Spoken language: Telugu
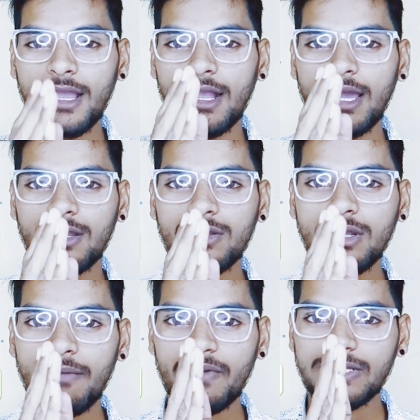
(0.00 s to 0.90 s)
కరెక్ట్గా
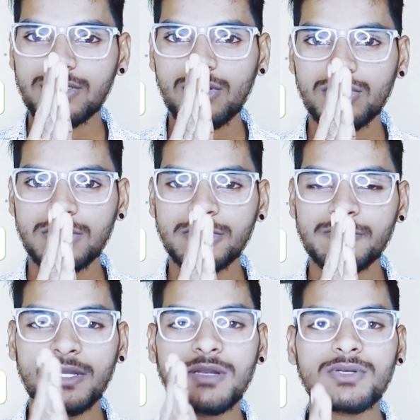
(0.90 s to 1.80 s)
ఫస్ట్ కొంచెం
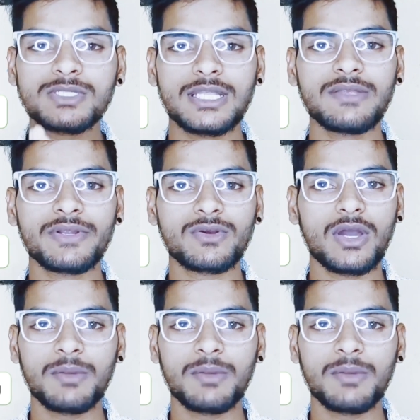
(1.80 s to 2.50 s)
స్పీడ్ మోషన్ అనేది పెట్టుకోవాలి